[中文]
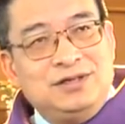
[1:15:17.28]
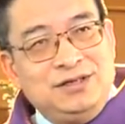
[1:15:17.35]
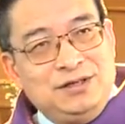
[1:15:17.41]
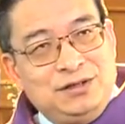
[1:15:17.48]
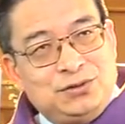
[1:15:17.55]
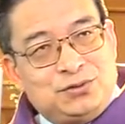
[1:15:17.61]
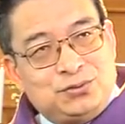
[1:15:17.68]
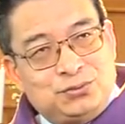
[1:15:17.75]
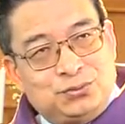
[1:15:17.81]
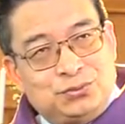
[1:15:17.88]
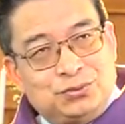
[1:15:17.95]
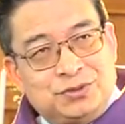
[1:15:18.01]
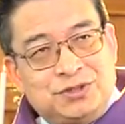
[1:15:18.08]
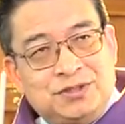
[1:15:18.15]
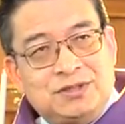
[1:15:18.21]
历
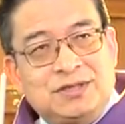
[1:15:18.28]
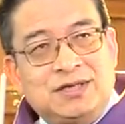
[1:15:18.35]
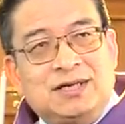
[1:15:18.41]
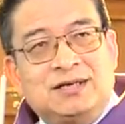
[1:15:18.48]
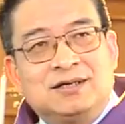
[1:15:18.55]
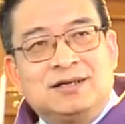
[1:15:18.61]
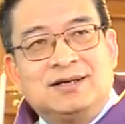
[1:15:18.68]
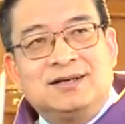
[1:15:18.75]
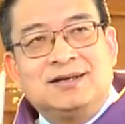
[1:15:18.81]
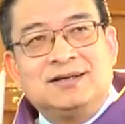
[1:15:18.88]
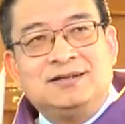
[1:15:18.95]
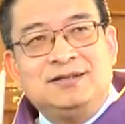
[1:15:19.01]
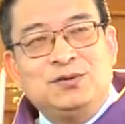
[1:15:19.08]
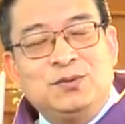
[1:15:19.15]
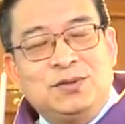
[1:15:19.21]
数呃
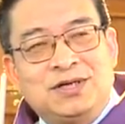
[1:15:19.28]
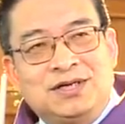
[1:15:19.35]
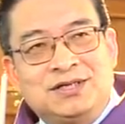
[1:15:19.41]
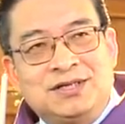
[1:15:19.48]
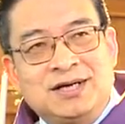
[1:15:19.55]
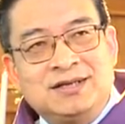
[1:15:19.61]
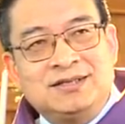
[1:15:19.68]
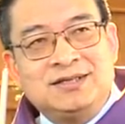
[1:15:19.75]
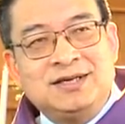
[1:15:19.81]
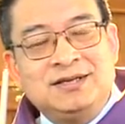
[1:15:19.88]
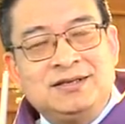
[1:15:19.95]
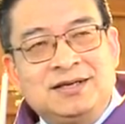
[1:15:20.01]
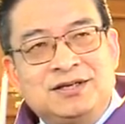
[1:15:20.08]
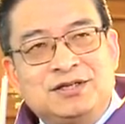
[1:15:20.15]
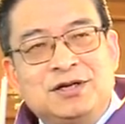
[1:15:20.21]
呃，经过了上
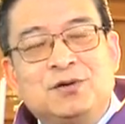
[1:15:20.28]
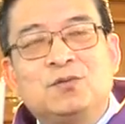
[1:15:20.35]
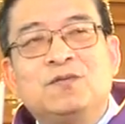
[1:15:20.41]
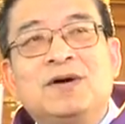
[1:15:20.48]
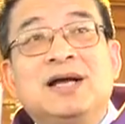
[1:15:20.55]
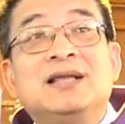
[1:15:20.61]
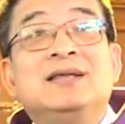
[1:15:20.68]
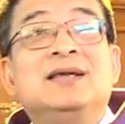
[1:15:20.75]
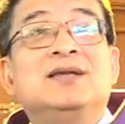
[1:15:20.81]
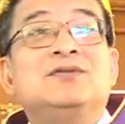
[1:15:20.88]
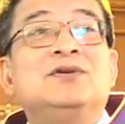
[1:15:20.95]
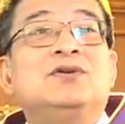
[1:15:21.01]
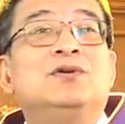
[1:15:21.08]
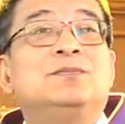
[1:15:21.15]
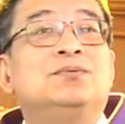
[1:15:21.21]
千年、上万年，
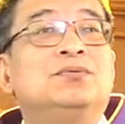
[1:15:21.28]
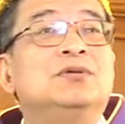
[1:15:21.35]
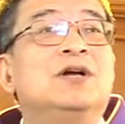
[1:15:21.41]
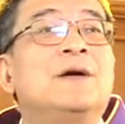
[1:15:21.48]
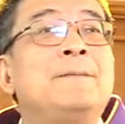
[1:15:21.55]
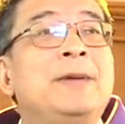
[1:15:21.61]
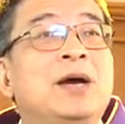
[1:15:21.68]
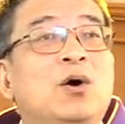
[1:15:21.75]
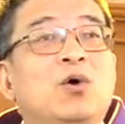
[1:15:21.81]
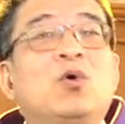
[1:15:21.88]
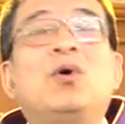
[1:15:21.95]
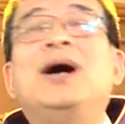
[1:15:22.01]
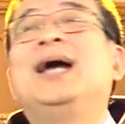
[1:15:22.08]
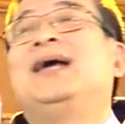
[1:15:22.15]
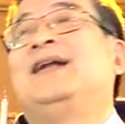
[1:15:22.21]
最后葡萄变
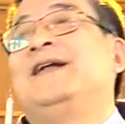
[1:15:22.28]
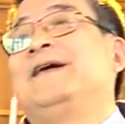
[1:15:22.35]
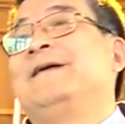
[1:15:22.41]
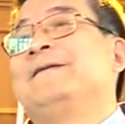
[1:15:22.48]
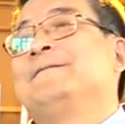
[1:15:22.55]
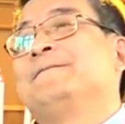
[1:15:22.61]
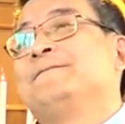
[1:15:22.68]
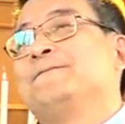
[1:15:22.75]
坏了。